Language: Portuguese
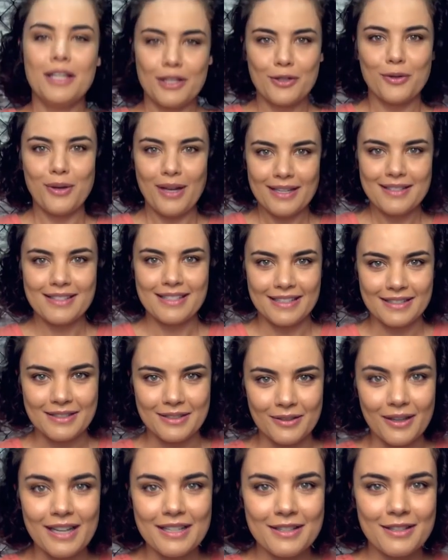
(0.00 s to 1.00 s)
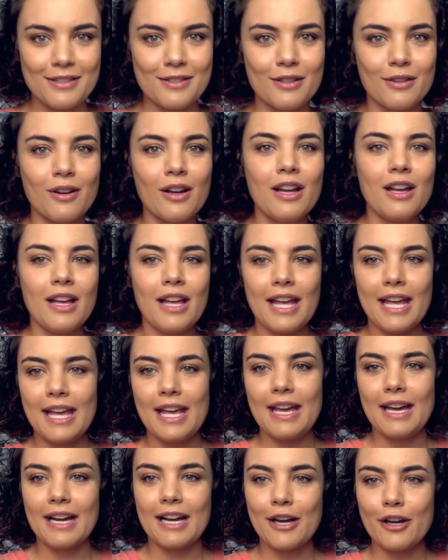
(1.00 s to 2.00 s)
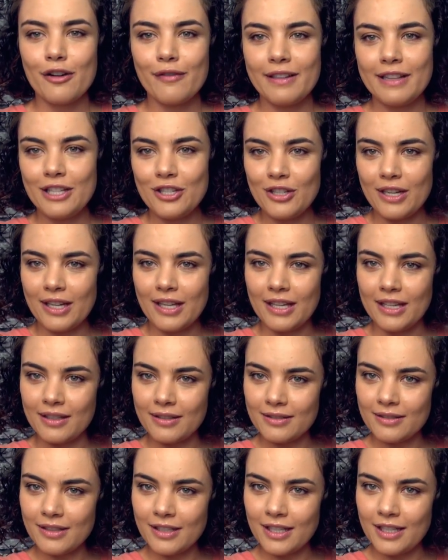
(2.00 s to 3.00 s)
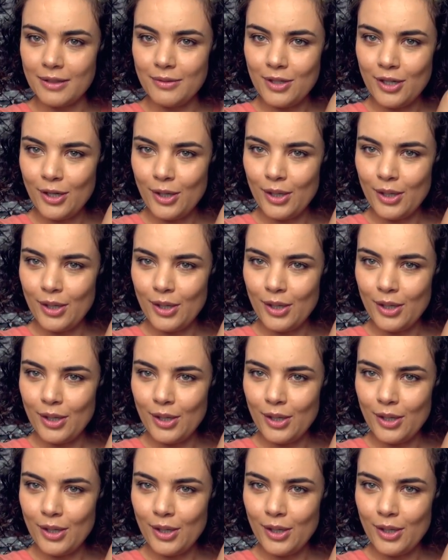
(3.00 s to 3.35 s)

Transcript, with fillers: Então, assistam, assistam. É, a Carol vai deixar aqui. Aqui.